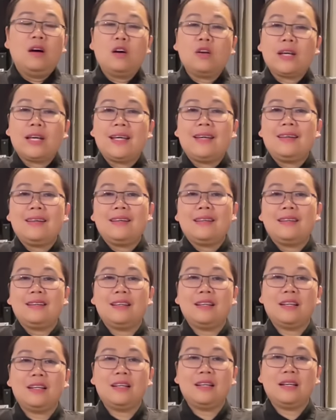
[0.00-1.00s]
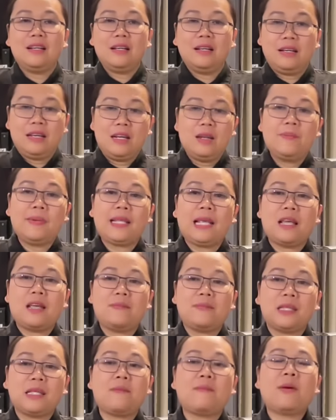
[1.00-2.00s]
Oke, ini
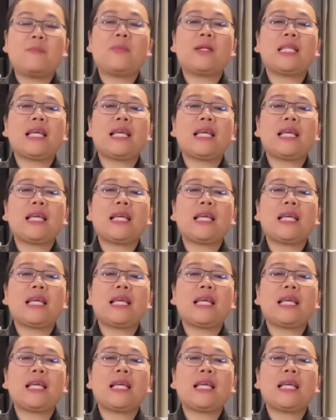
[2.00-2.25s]
pertanyaan pertama.